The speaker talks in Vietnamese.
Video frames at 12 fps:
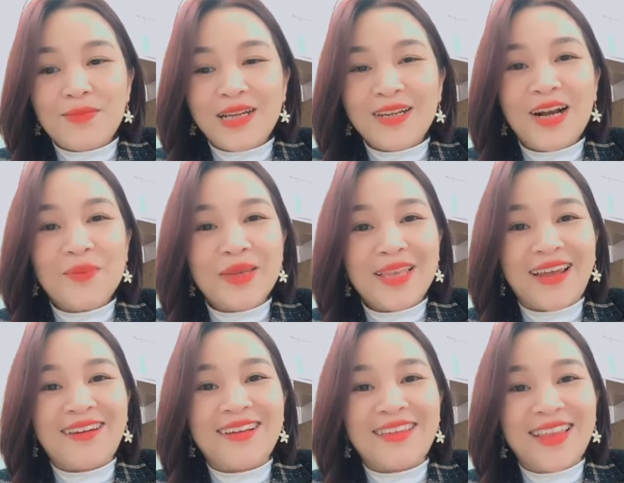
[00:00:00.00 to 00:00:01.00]
bất ngờ mình
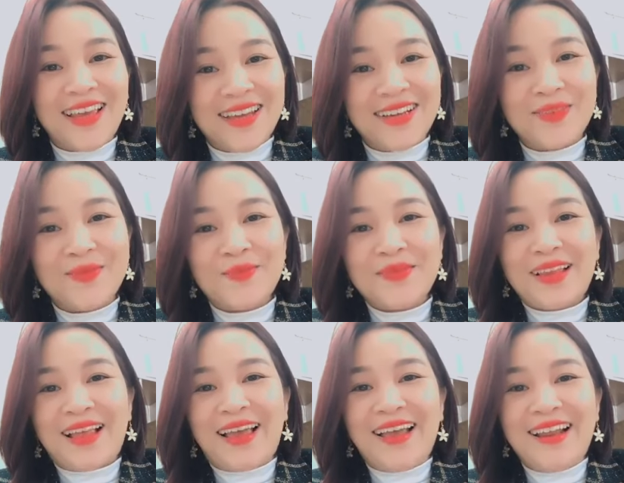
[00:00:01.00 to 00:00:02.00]
nhặt được tiền,
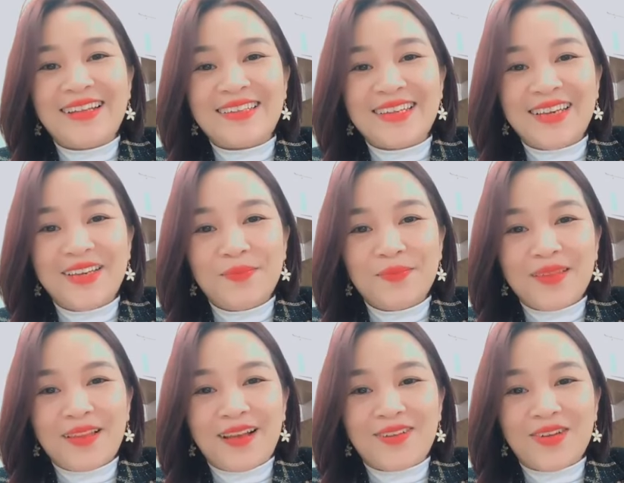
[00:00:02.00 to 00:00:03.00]
hay là gì,
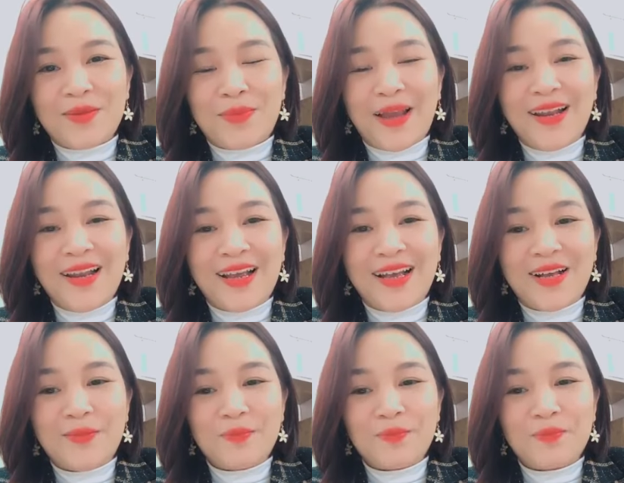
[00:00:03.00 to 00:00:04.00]
vận may
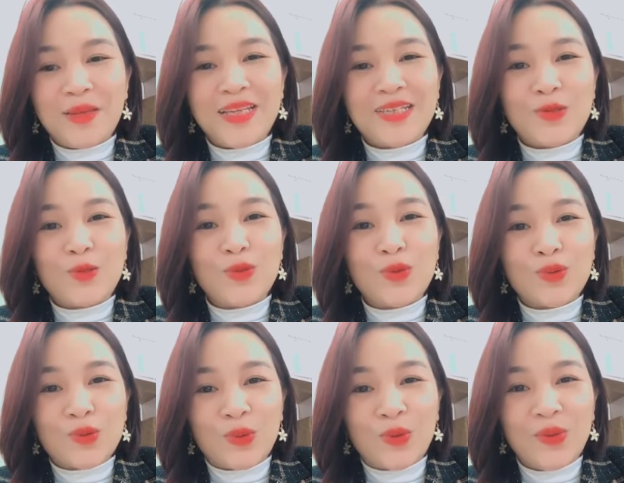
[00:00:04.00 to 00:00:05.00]
là mình trúng
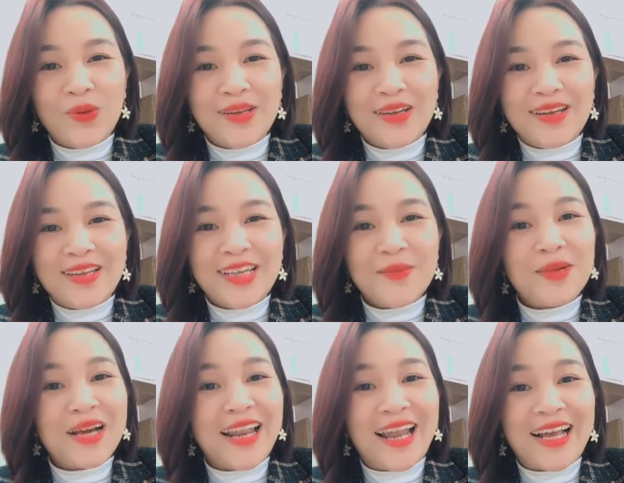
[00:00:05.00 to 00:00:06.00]
xổ số nhưng
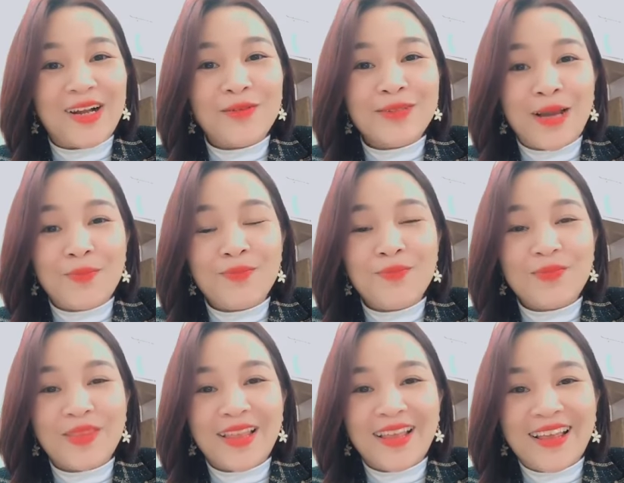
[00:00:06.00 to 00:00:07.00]
mà lại không
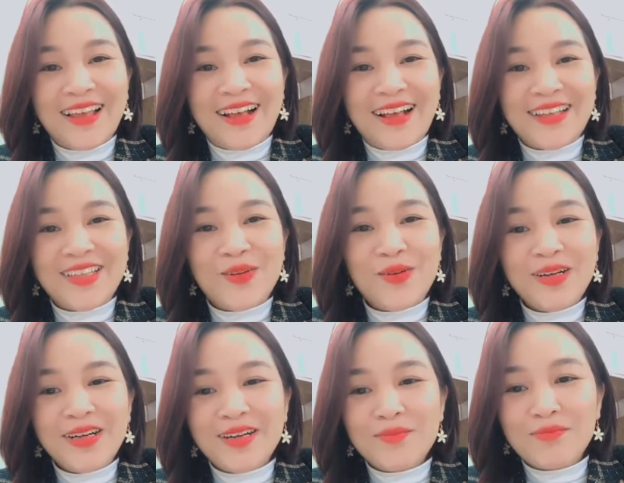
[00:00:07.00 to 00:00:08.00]
dám. Nhiều
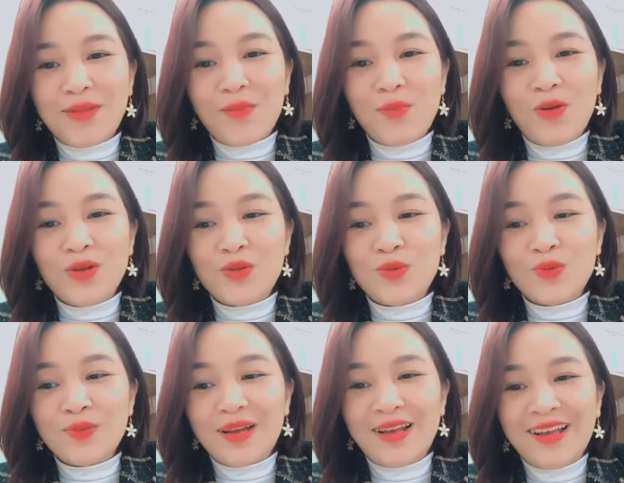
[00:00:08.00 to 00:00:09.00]
người mong muốn
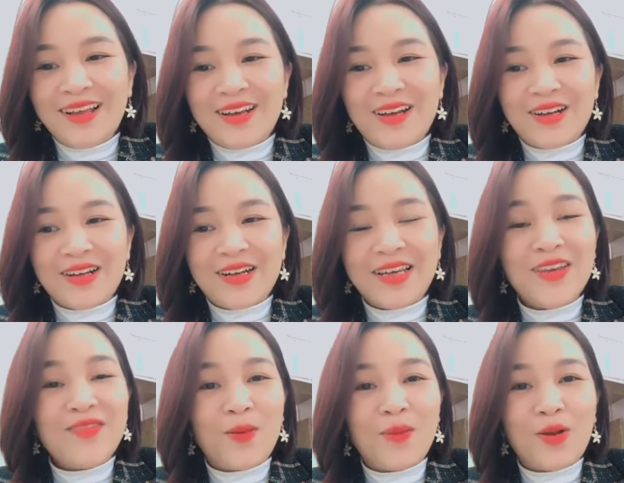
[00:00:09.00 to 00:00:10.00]
trúng,
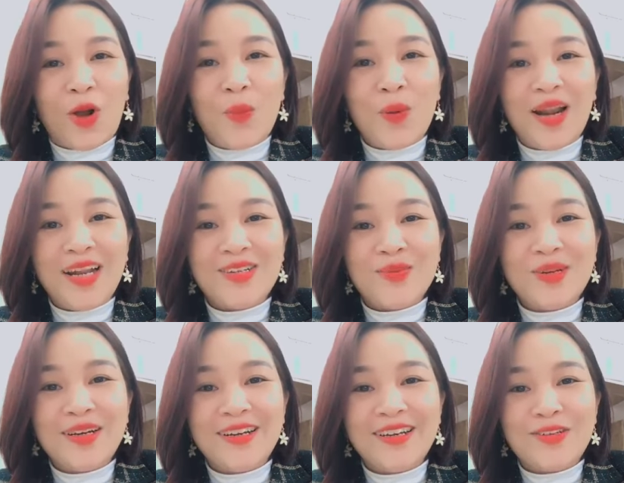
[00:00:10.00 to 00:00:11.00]
hy vọng là có một lần trong
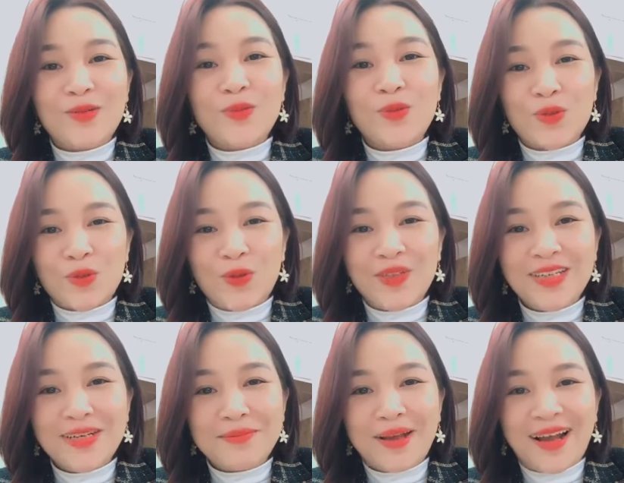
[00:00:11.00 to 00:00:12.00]
đời trúng xổ số
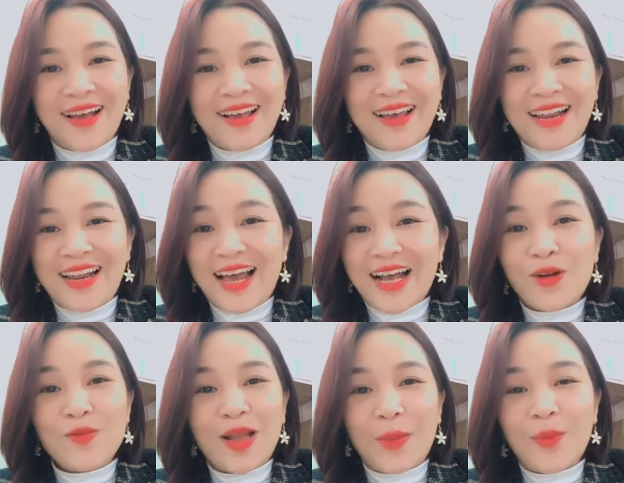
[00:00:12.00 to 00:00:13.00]
nhưng mà lại
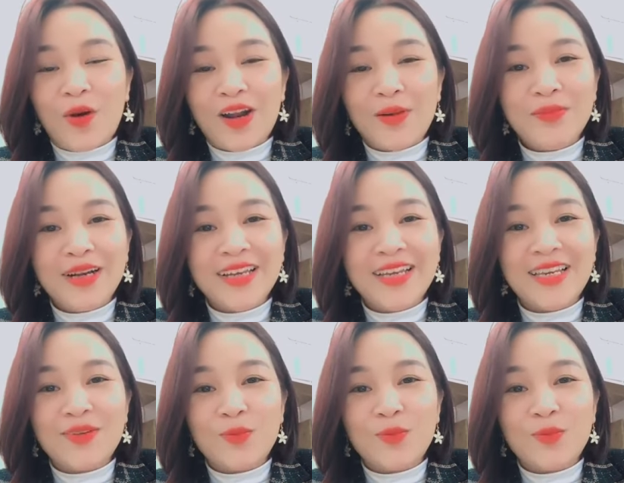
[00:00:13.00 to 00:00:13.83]
không dám bỏ ra 10.000